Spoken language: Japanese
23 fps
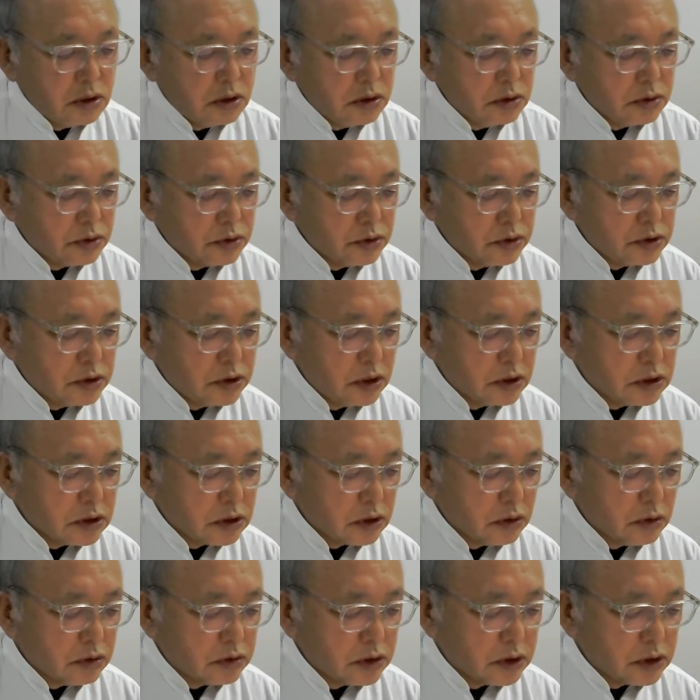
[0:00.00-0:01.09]
福祉政策
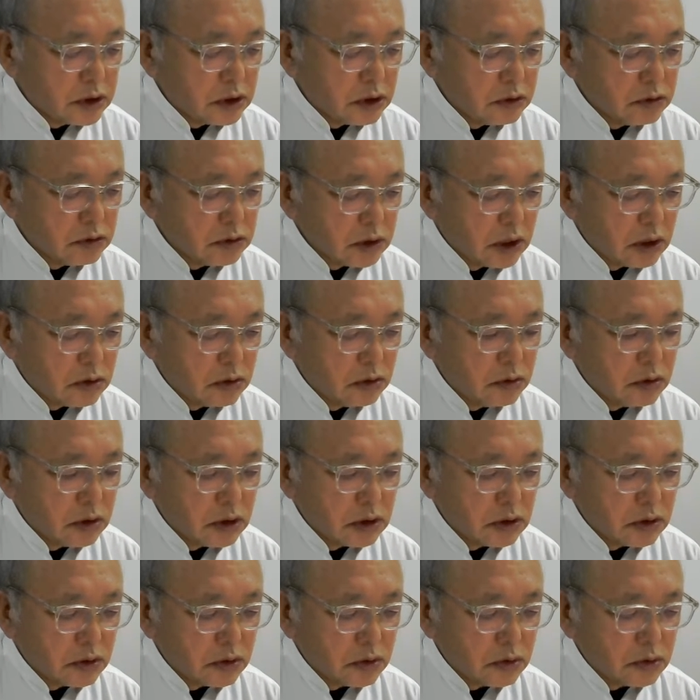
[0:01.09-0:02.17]
をしてきたのだが今回
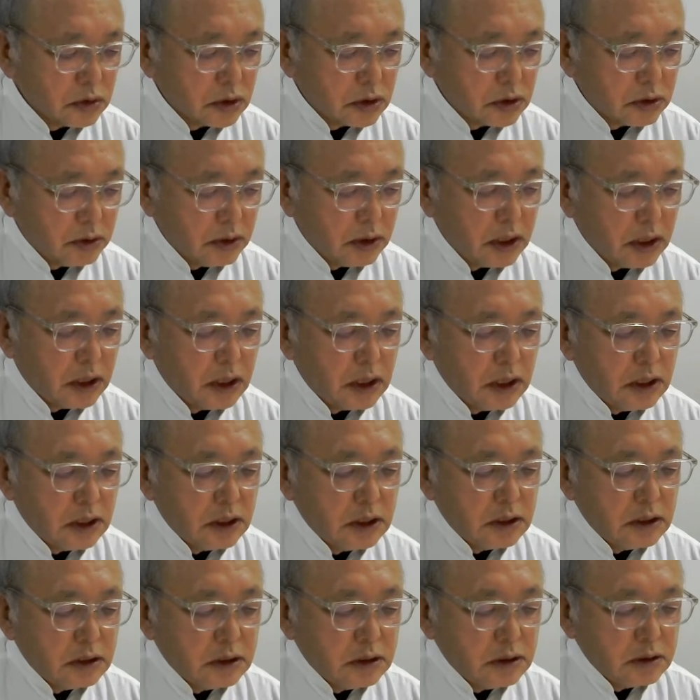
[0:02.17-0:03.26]
のコロナでは
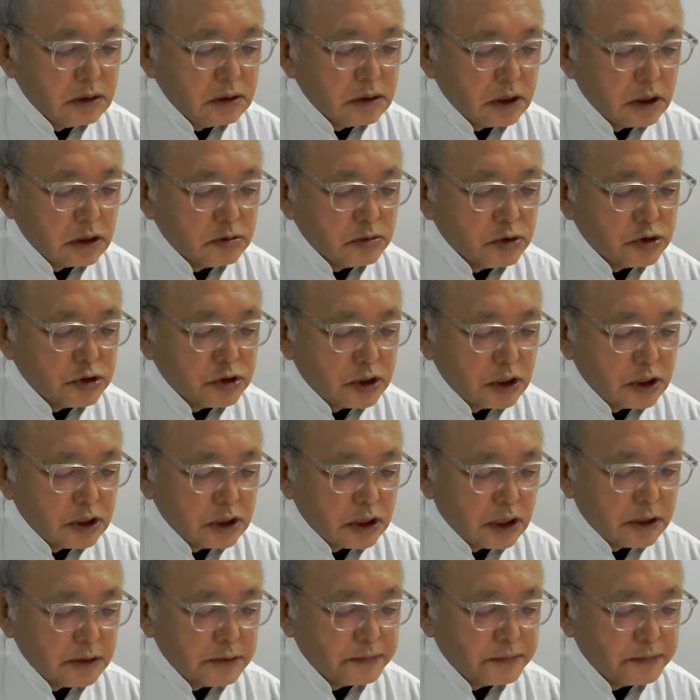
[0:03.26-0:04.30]
何もしていない